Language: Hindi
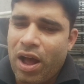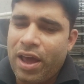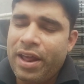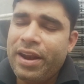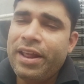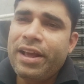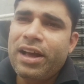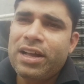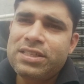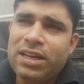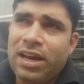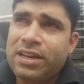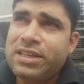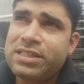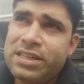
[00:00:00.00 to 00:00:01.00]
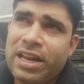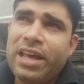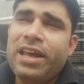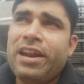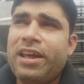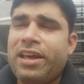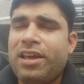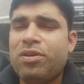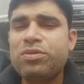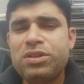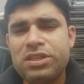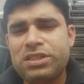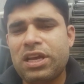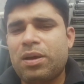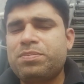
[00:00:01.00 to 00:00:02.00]
आयरनिंग का चार्जेस ले रहे हैं
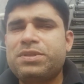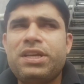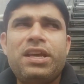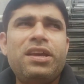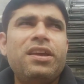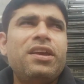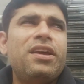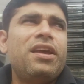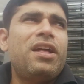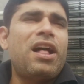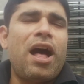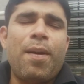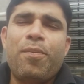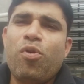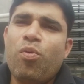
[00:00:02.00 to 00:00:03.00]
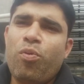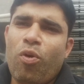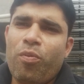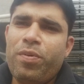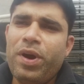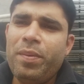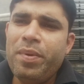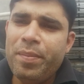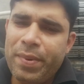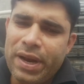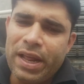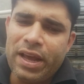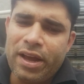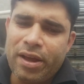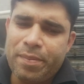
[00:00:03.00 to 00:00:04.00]
उस हिसाब से आपको प्रॉफिट भी
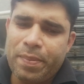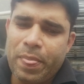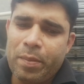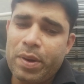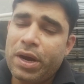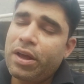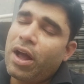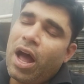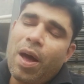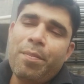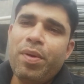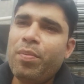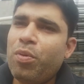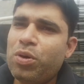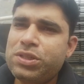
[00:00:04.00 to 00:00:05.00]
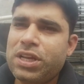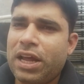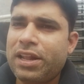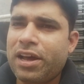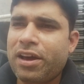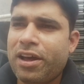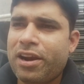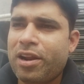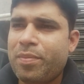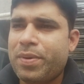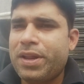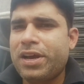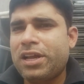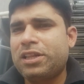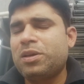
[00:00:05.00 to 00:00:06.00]
मिलेगा बट काम भी बहुत ज़्यादा करना
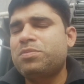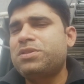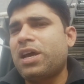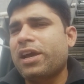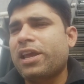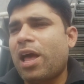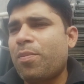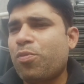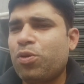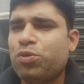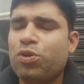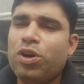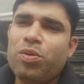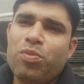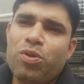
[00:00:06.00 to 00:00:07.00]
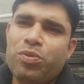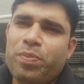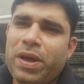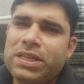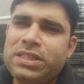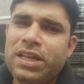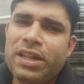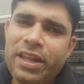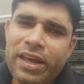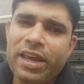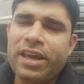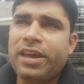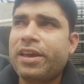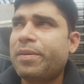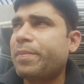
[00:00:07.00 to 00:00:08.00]
पड़ेगा तब जाके आपको थोड़े बहुत पैसे
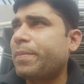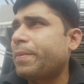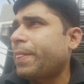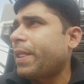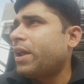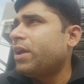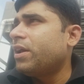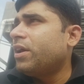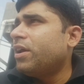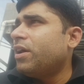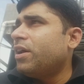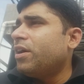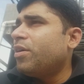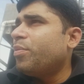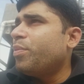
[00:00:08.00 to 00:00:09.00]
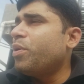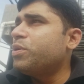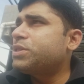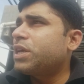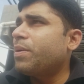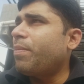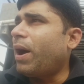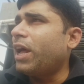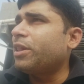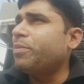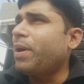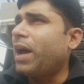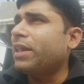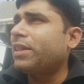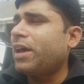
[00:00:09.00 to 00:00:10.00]
दिखेंगे फिर उसके बाद
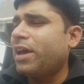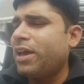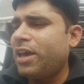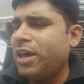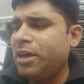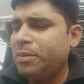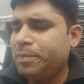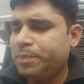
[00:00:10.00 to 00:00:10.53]
में आता है